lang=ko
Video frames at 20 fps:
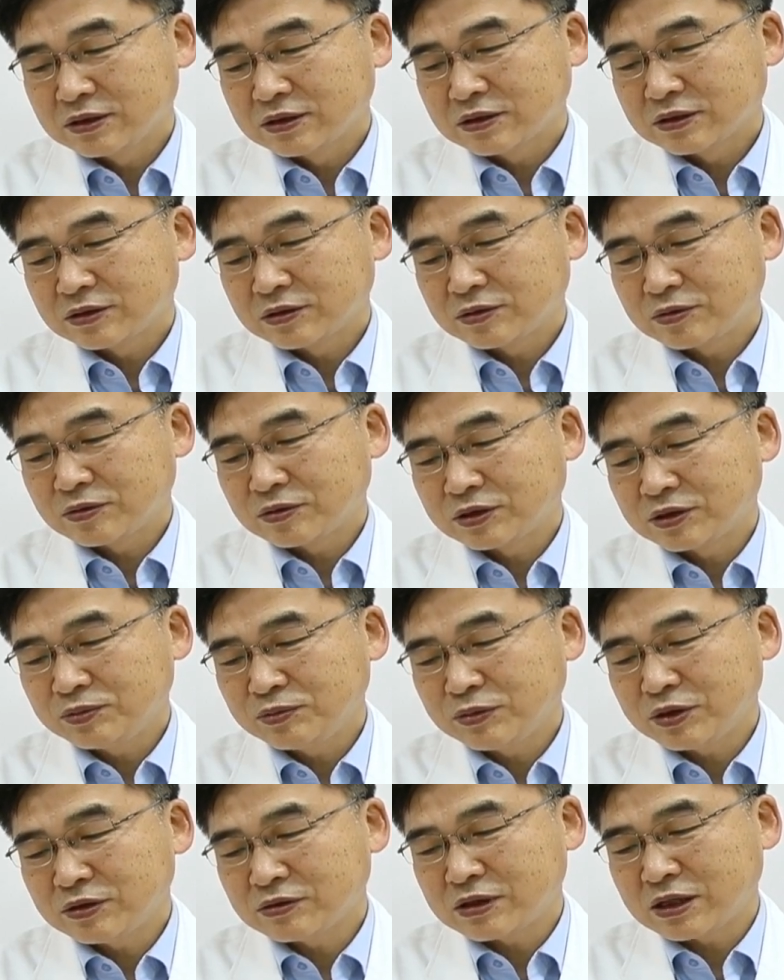그리고
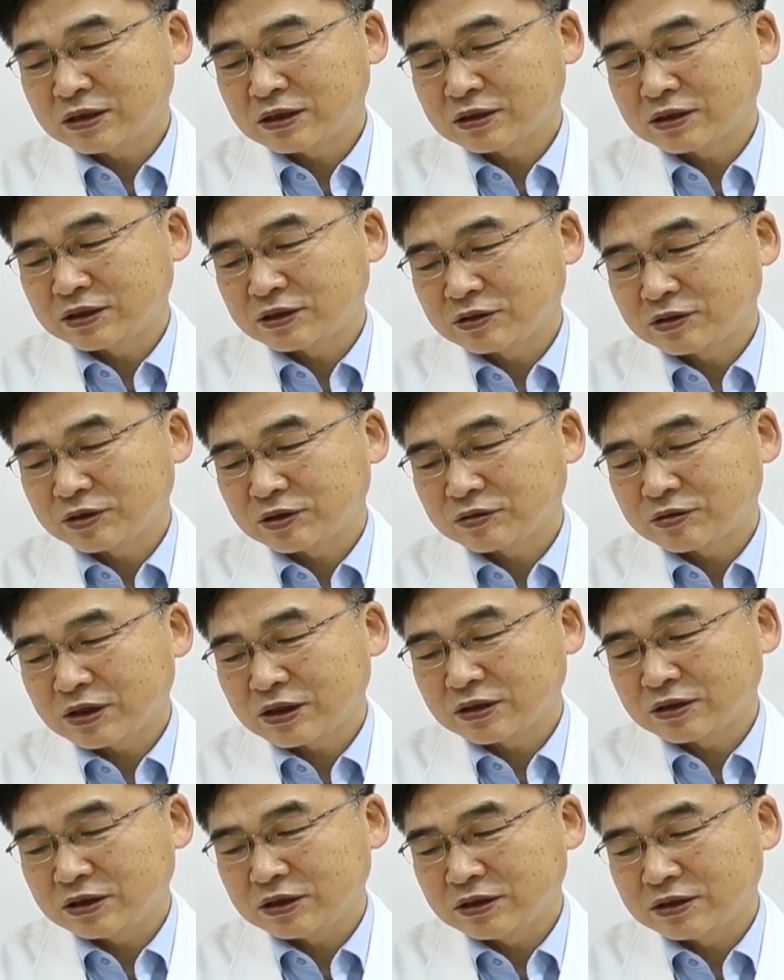심혈관
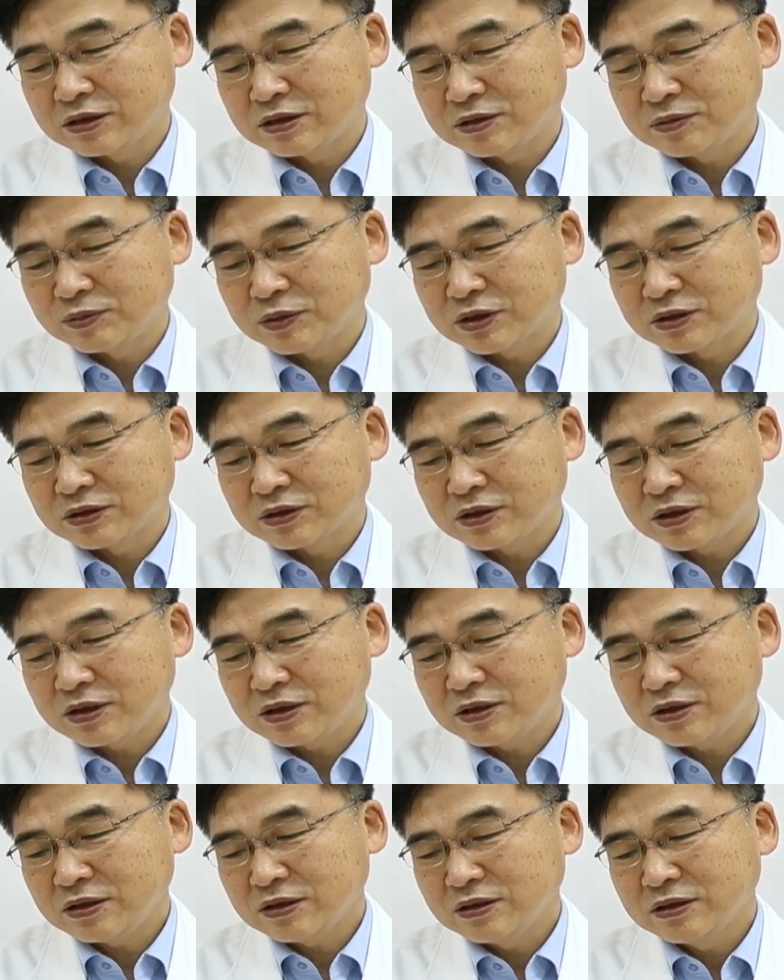기저질환은
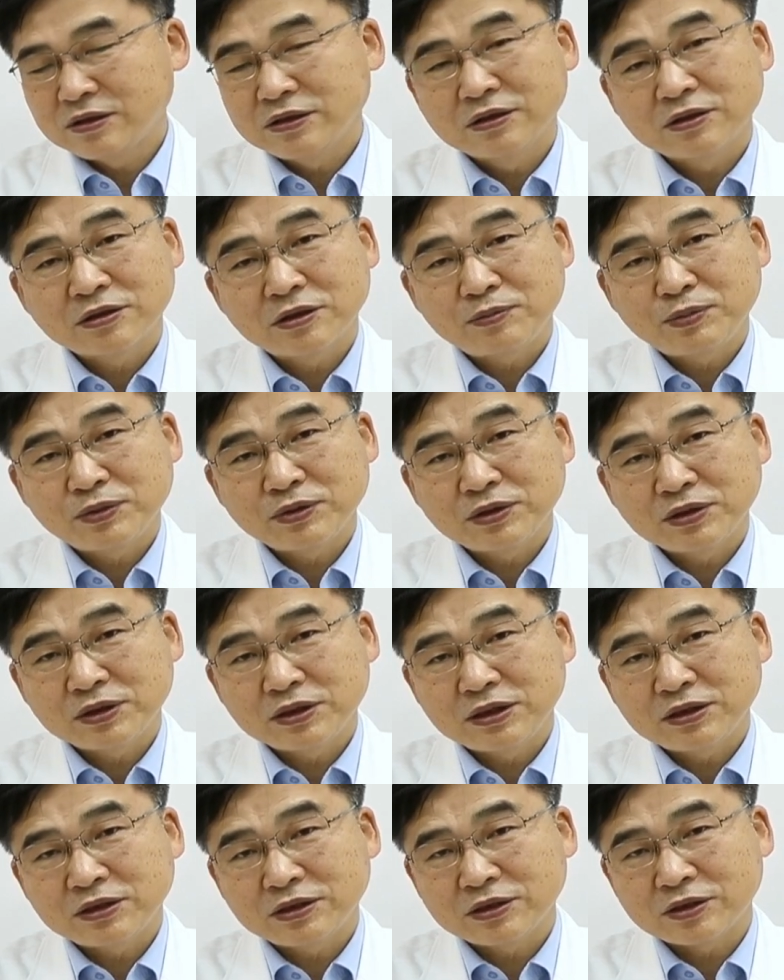있으면서 트로포닌
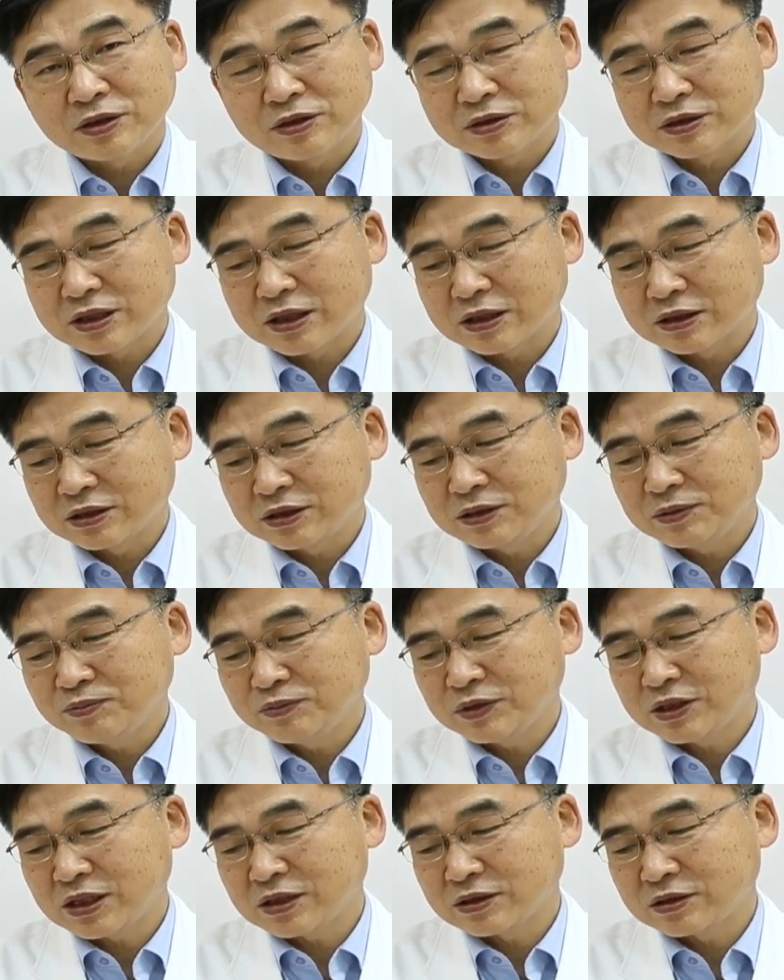T는 정상
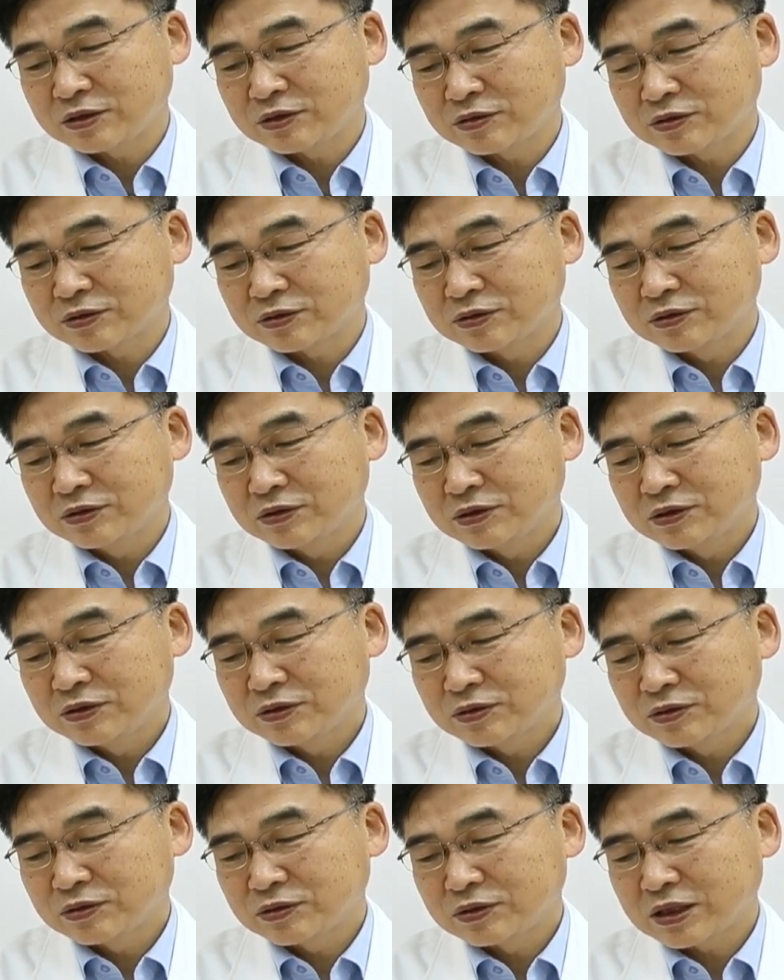심장 근육
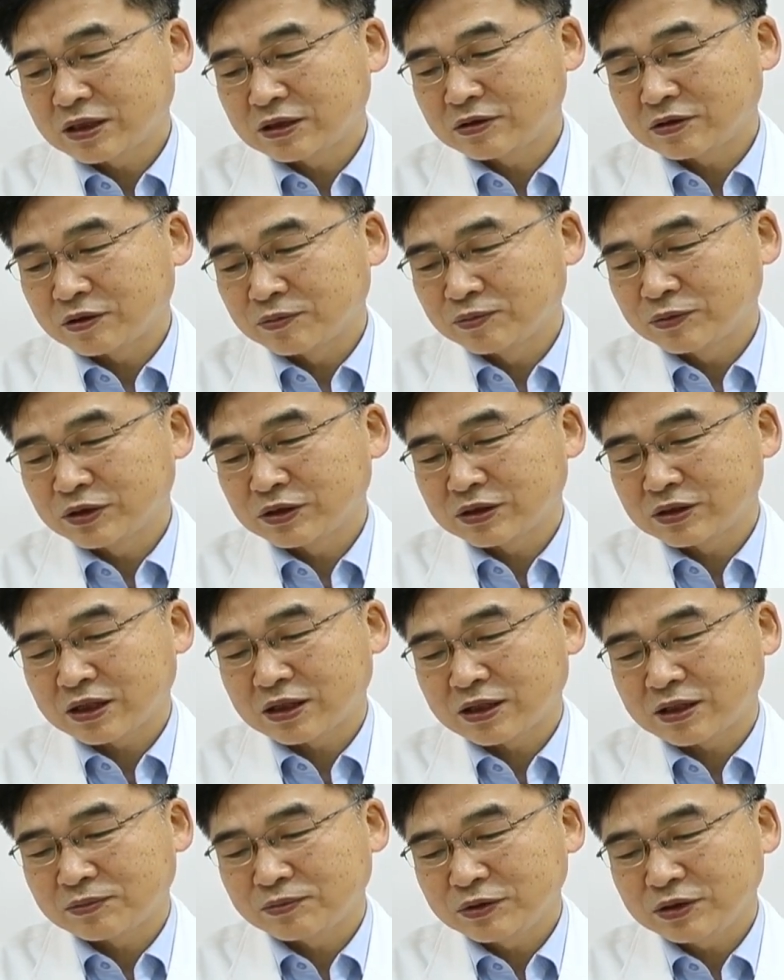손상은 없는
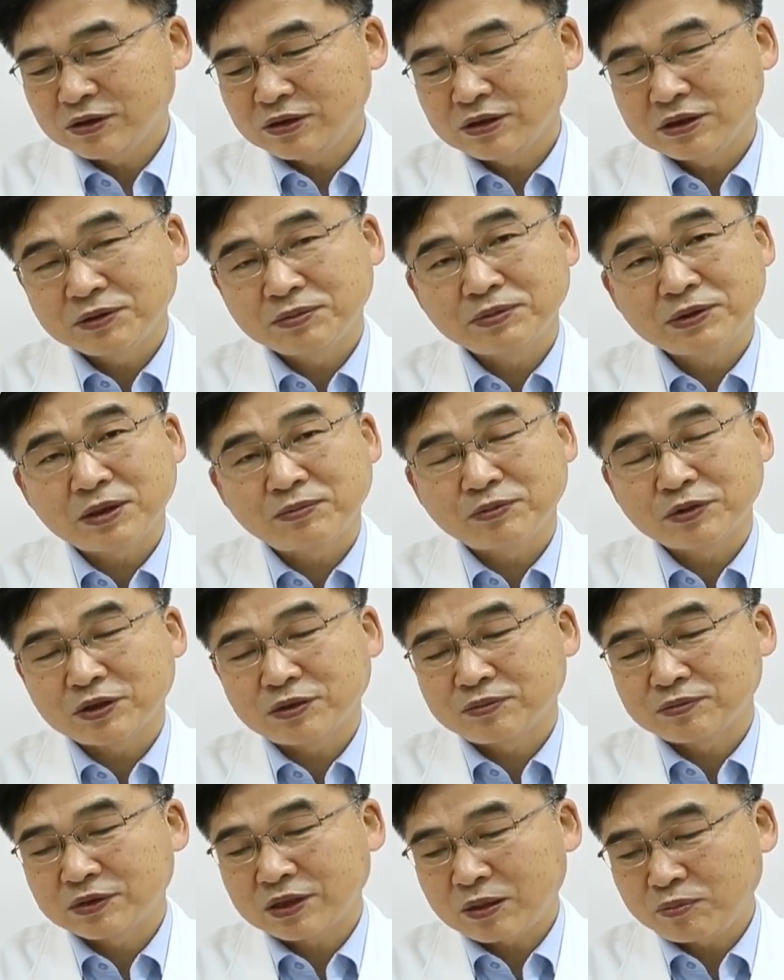사람은
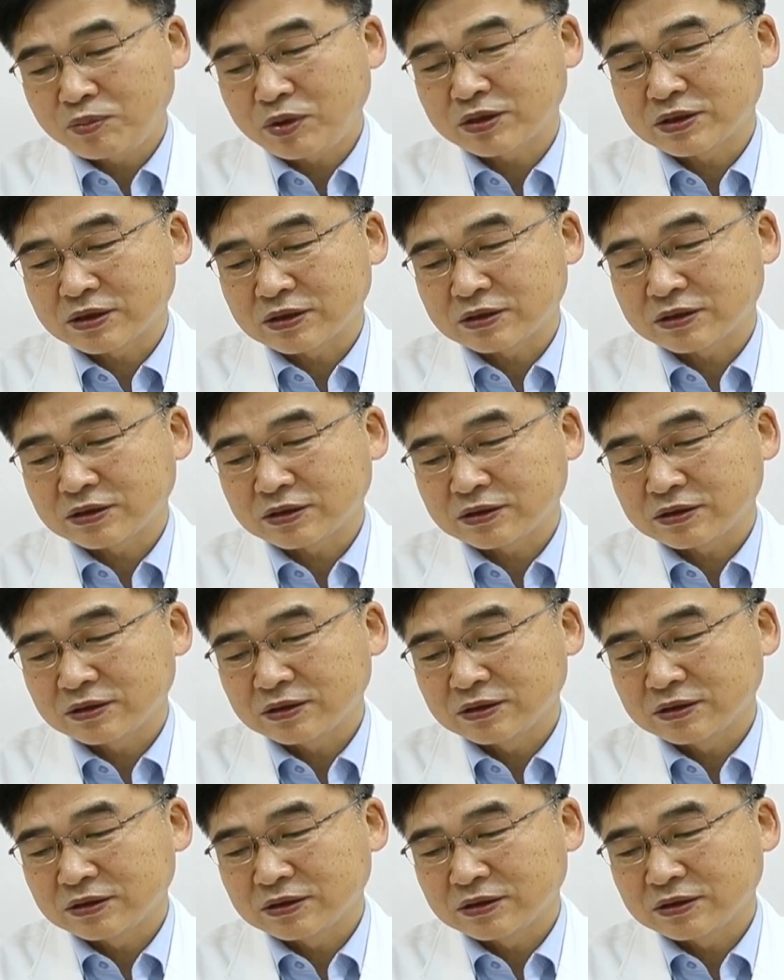13.3%.